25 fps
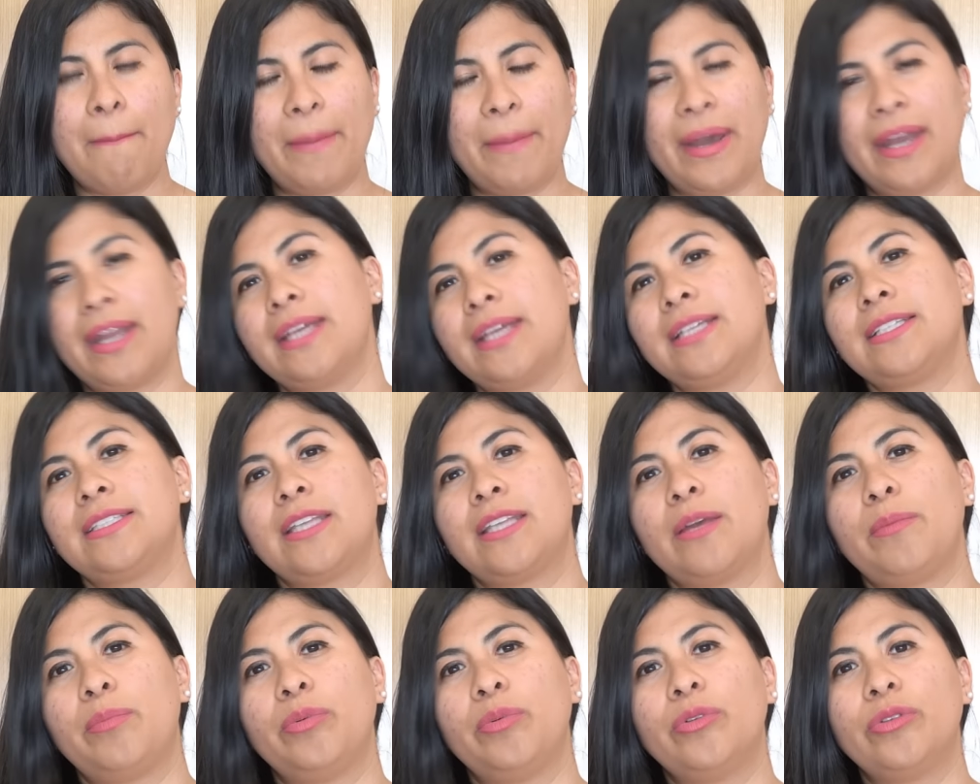para
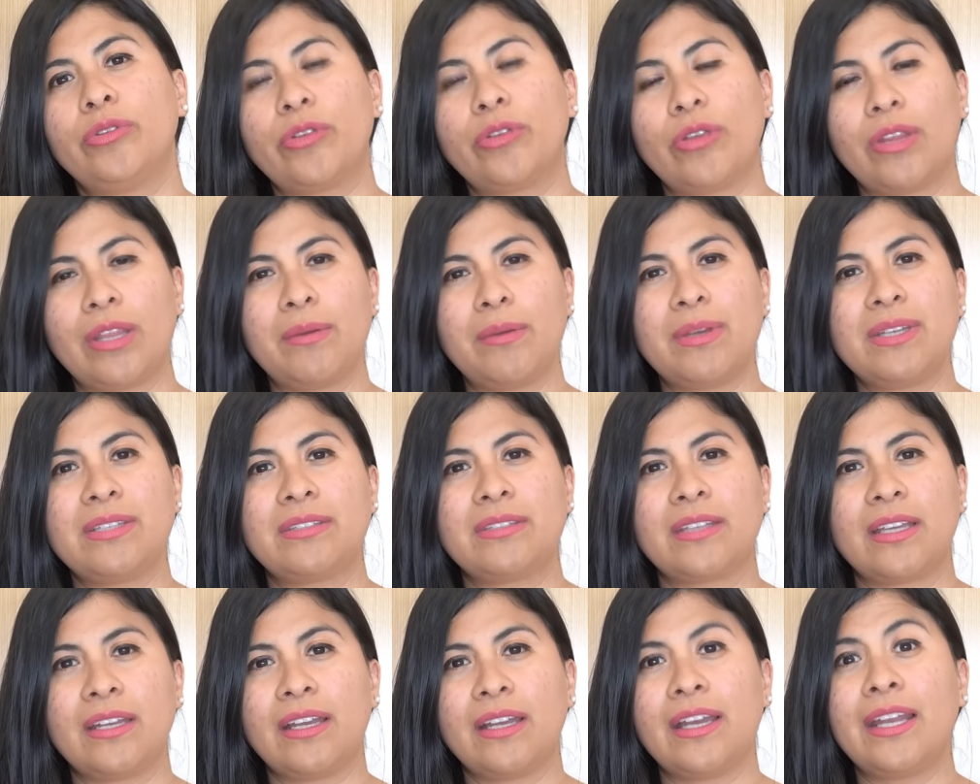este punto
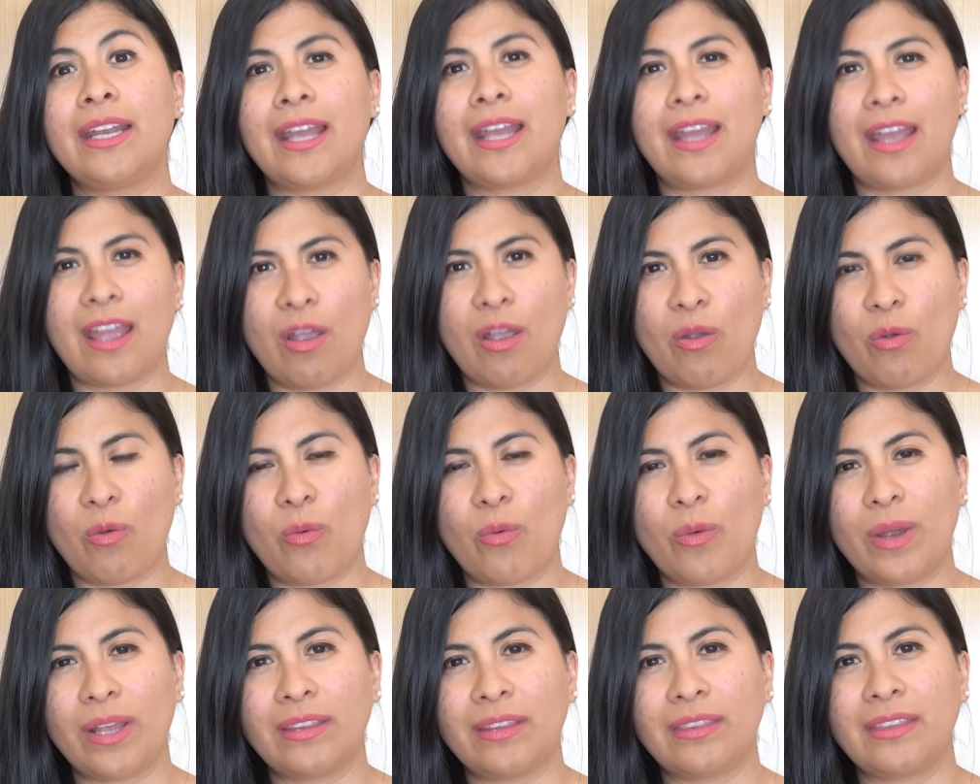debes tener en
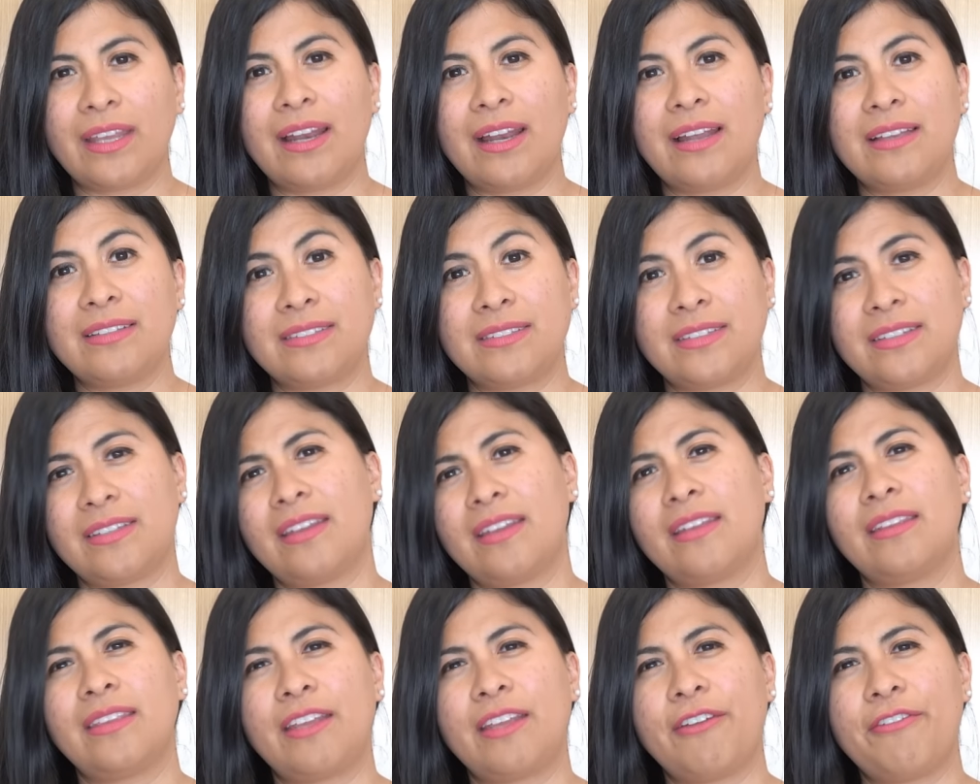cuenta la
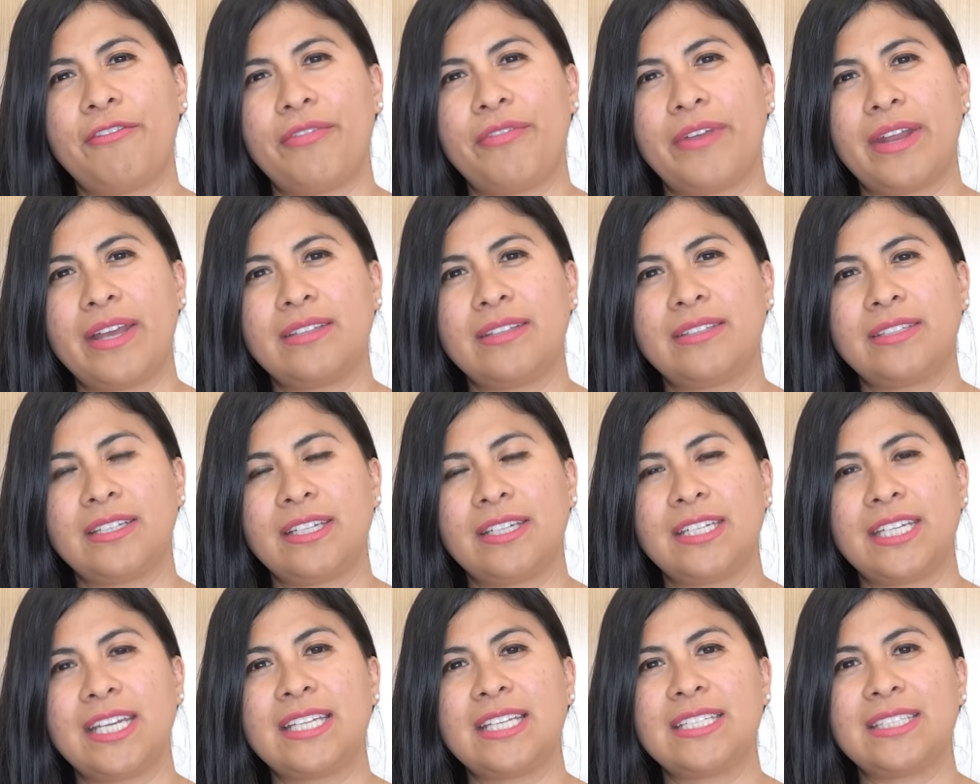siguiente
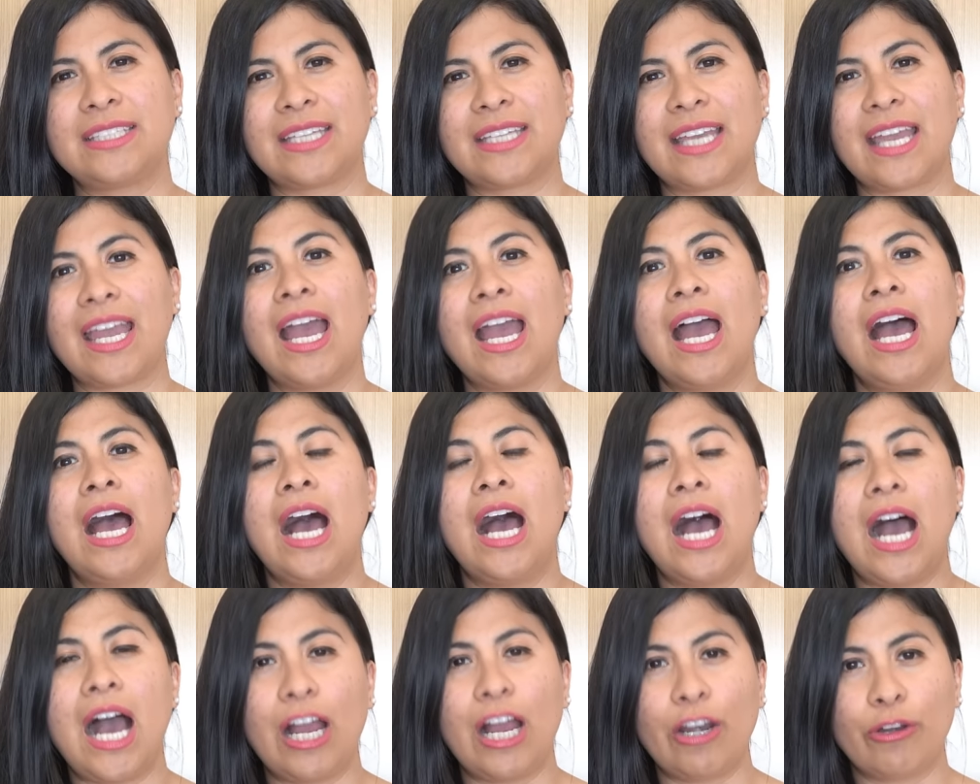frase y es que
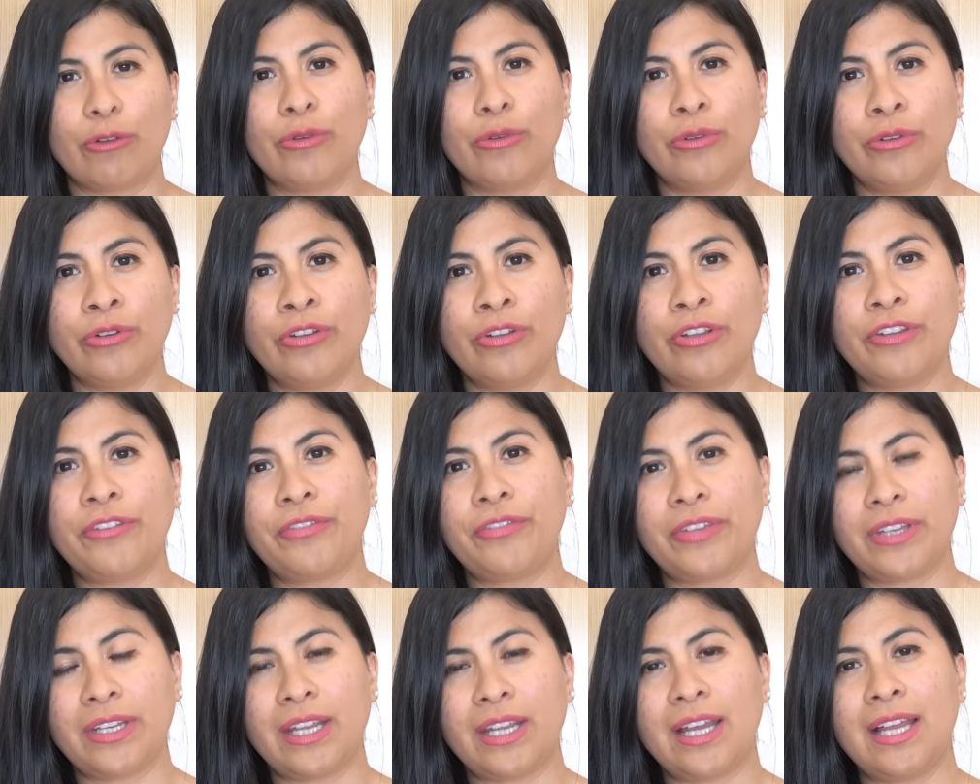algunos
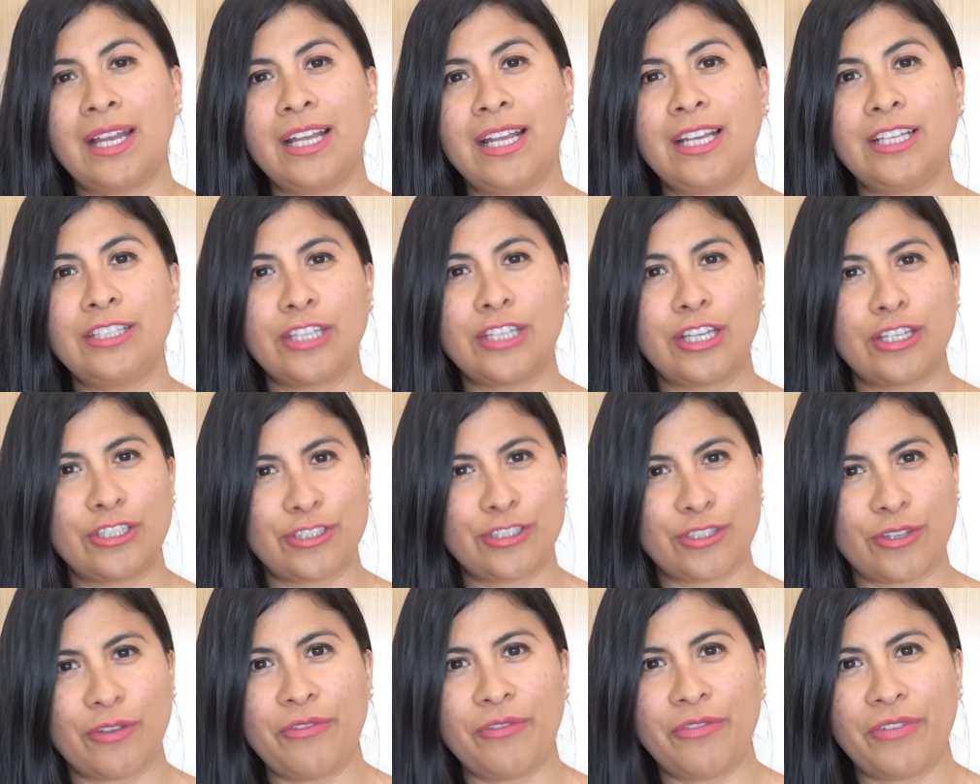finales
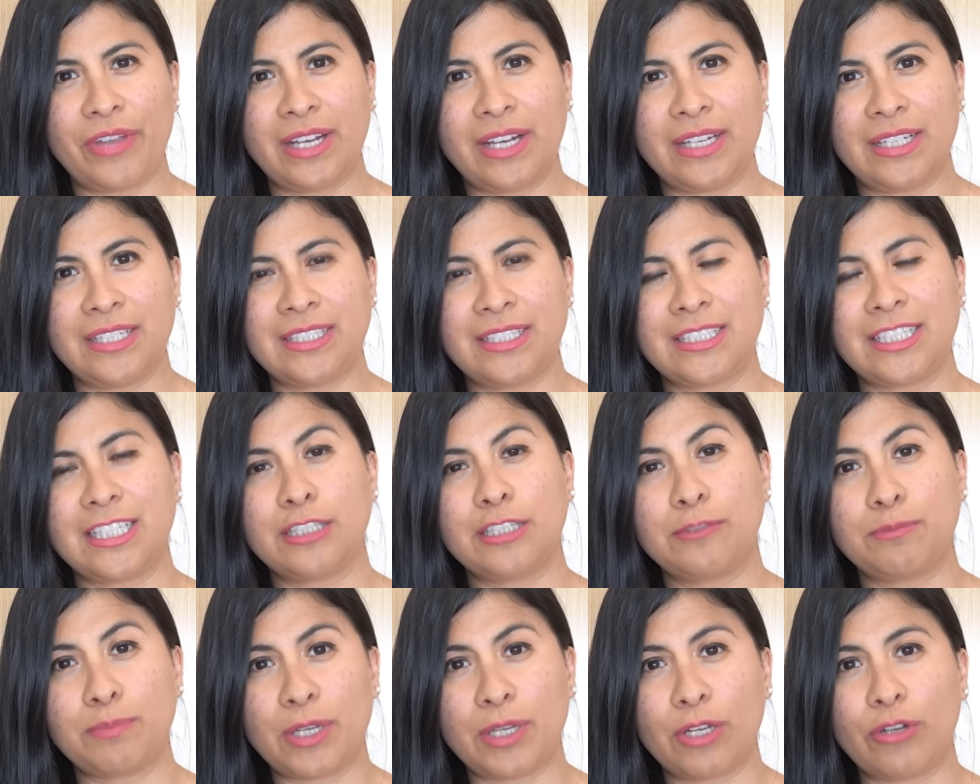son
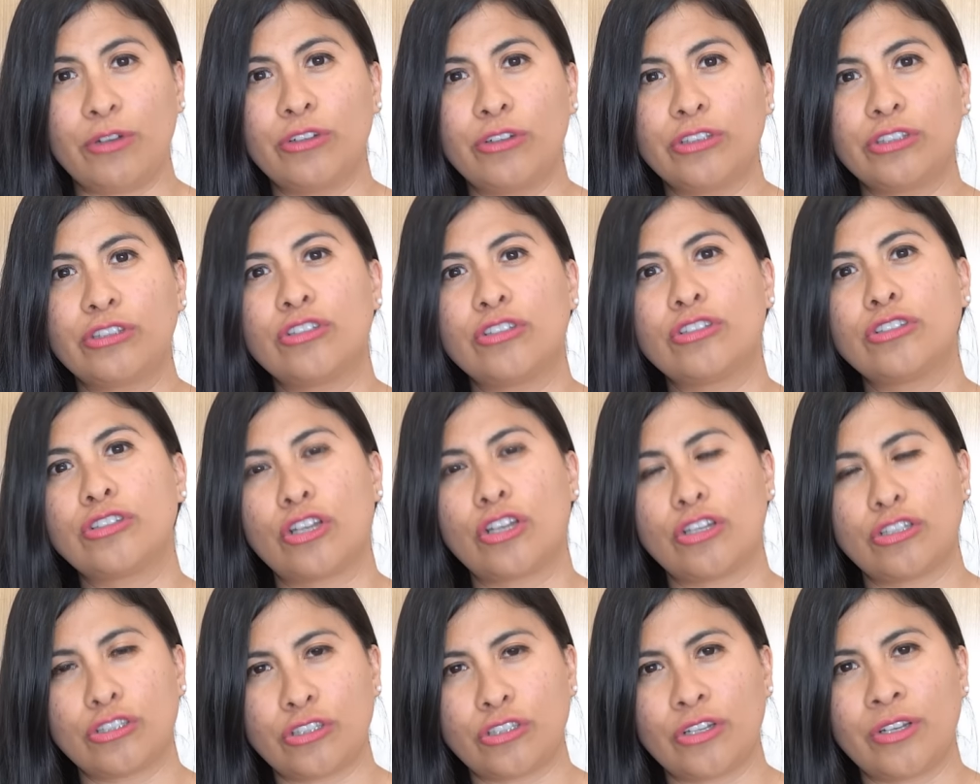felices pero
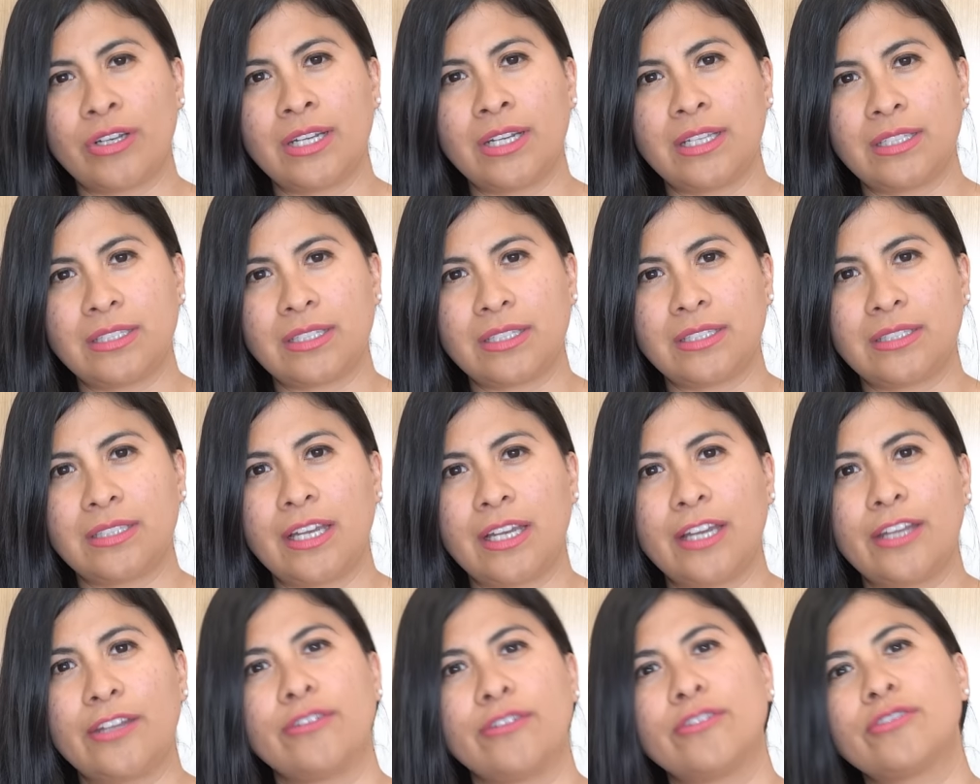otros son
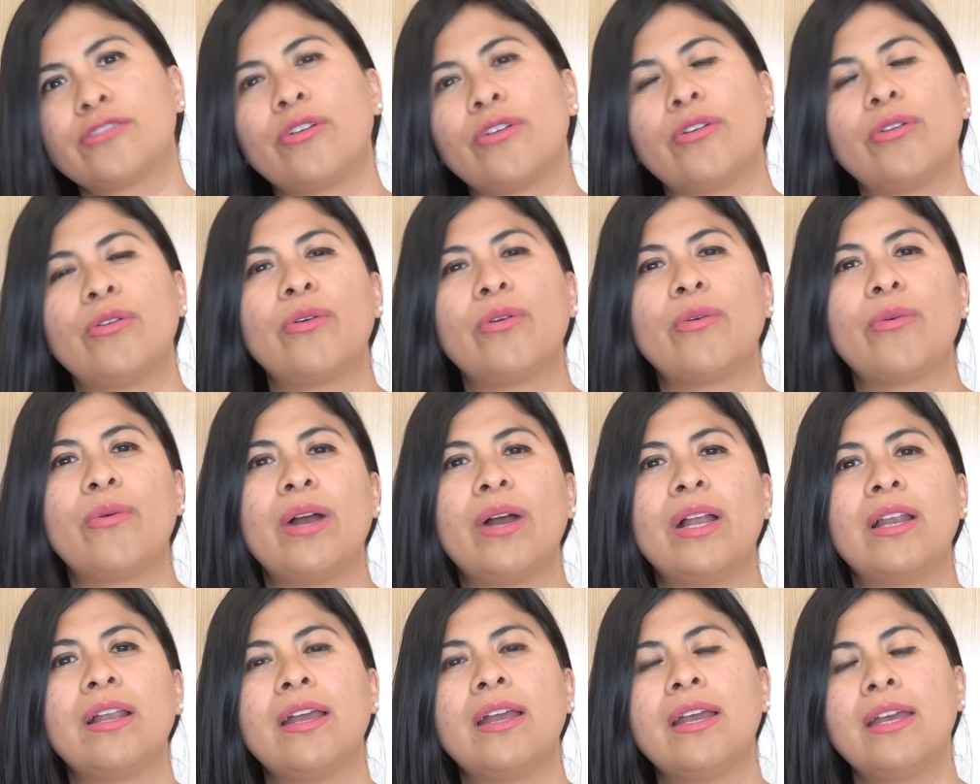necesarios, con lo
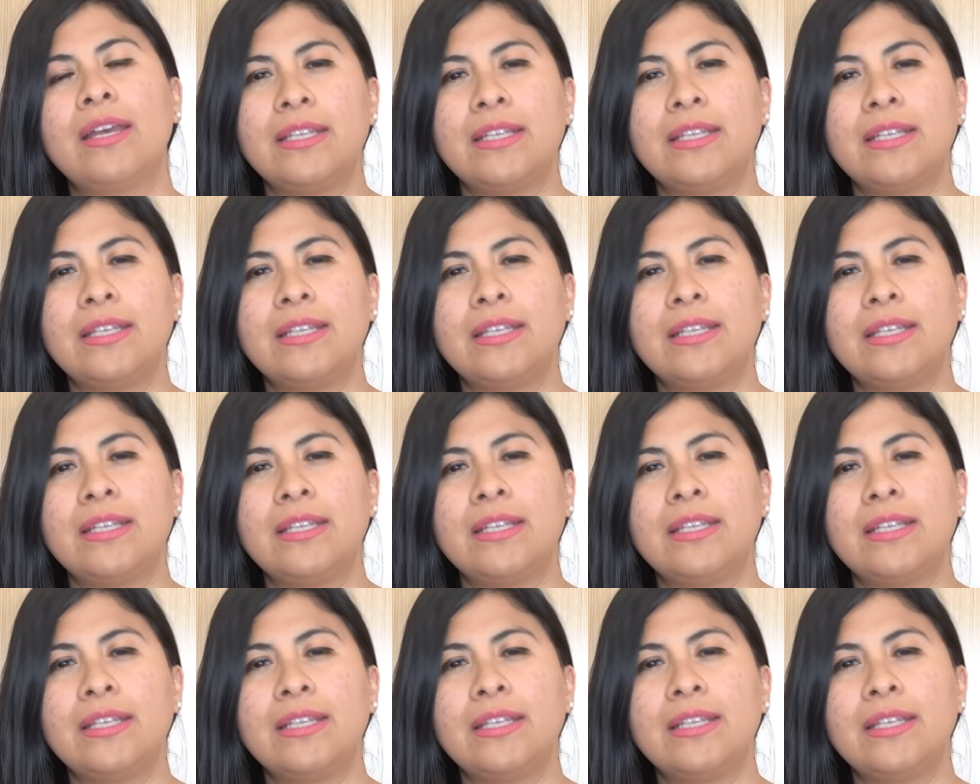cual